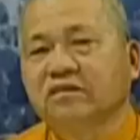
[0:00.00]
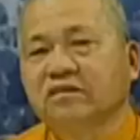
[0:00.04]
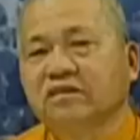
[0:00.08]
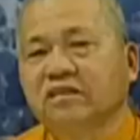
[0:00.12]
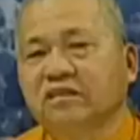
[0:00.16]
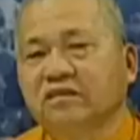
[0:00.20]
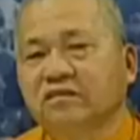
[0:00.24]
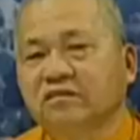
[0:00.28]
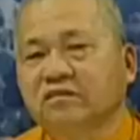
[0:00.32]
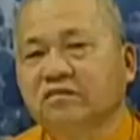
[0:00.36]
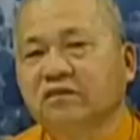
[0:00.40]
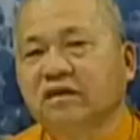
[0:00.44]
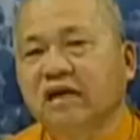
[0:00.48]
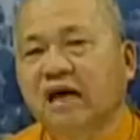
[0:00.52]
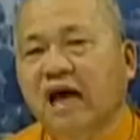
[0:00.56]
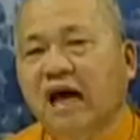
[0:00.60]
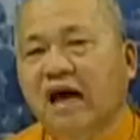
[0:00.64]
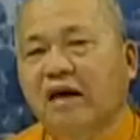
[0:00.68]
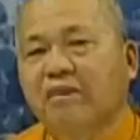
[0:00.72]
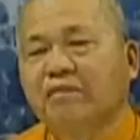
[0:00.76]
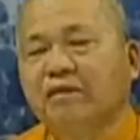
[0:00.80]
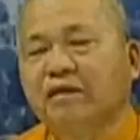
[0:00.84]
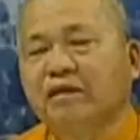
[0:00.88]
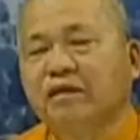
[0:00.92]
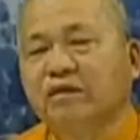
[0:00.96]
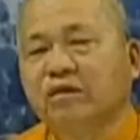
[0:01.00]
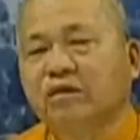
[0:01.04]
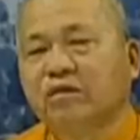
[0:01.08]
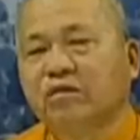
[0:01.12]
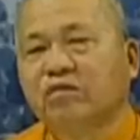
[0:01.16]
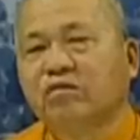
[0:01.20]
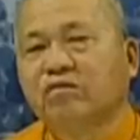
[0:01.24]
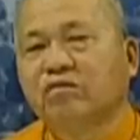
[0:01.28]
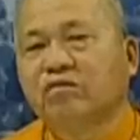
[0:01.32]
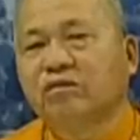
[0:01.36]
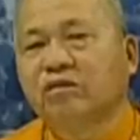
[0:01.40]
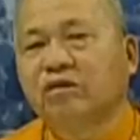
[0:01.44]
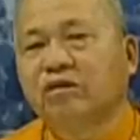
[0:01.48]
十七日阿弥
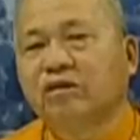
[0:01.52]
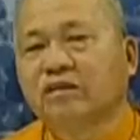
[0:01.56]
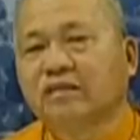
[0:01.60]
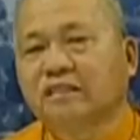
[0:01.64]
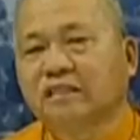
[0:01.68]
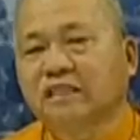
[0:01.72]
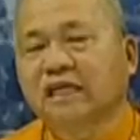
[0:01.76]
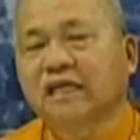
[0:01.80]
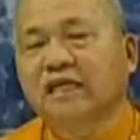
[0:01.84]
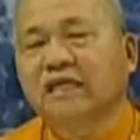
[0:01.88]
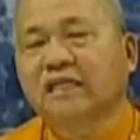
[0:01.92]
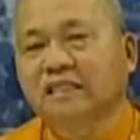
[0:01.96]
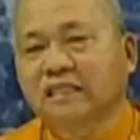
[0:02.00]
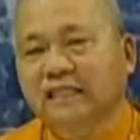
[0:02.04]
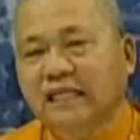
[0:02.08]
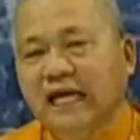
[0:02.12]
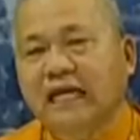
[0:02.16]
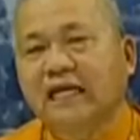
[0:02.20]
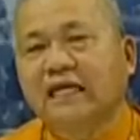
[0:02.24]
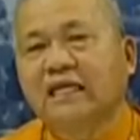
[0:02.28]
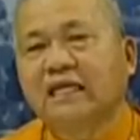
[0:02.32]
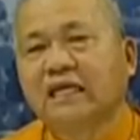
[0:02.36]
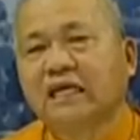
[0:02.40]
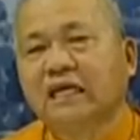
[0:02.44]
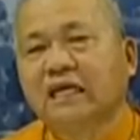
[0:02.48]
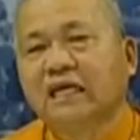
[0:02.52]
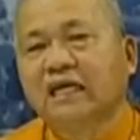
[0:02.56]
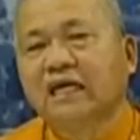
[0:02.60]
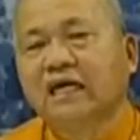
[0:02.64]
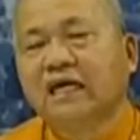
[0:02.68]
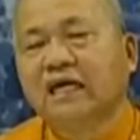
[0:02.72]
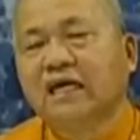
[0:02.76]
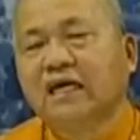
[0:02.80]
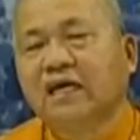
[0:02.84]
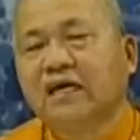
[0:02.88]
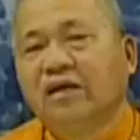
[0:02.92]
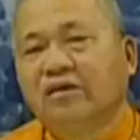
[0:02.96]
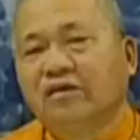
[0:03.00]
陀佛圣诞
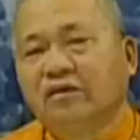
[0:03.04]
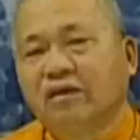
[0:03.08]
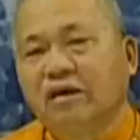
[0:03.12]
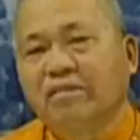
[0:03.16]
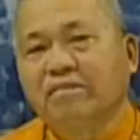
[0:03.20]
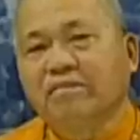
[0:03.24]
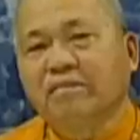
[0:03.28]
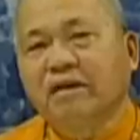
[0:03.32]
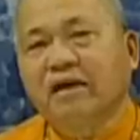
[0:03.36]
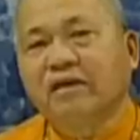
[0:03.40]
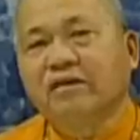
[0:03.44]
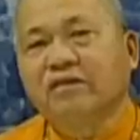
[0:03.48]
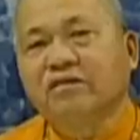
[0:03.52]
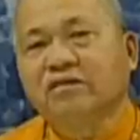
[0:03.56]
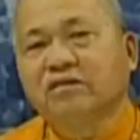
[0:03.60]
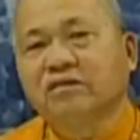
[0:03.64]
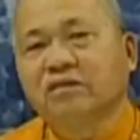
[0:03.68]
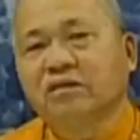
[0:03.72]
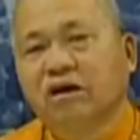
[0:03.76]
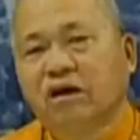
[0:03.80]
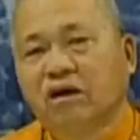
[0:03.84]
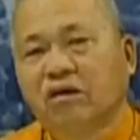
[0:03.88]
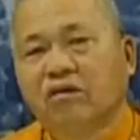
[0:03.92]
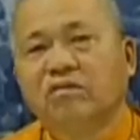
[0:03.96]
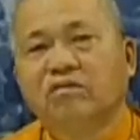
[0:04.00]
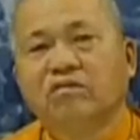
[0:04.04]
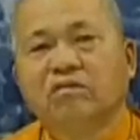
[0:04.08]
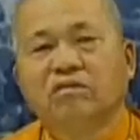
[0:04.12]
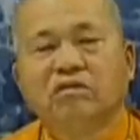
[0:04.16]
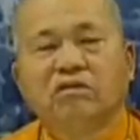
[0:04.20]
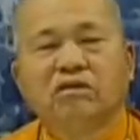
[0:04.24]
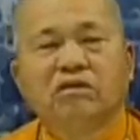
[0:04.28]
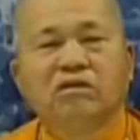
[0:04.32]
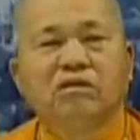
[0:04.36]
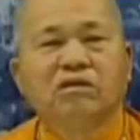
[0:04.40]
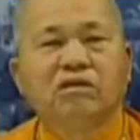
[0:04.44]
圆满之后，